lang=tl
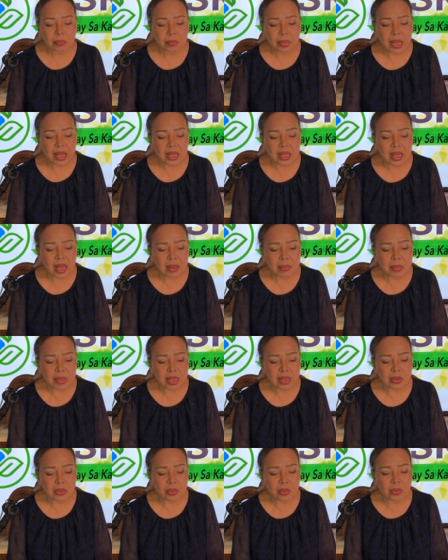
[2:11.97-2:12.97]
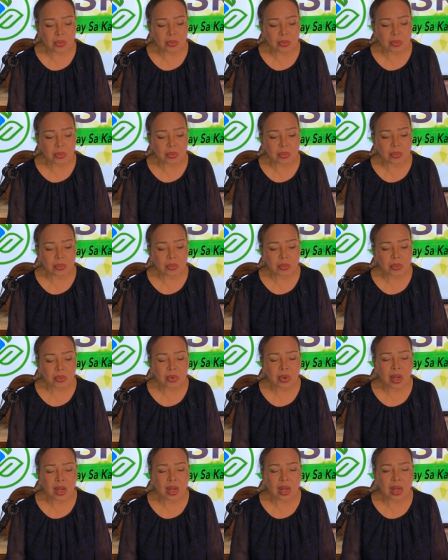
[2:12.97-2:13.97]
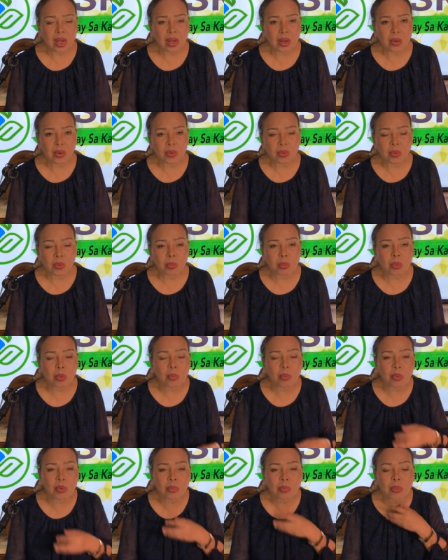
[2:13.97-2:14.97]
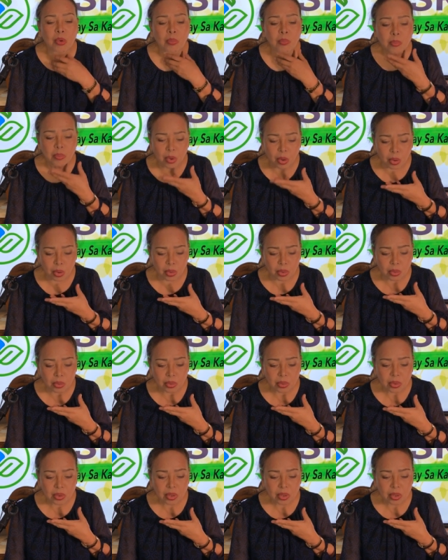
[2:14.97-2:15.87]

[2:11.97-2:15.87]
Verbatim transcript: Pagka merong uh, umum- umumbok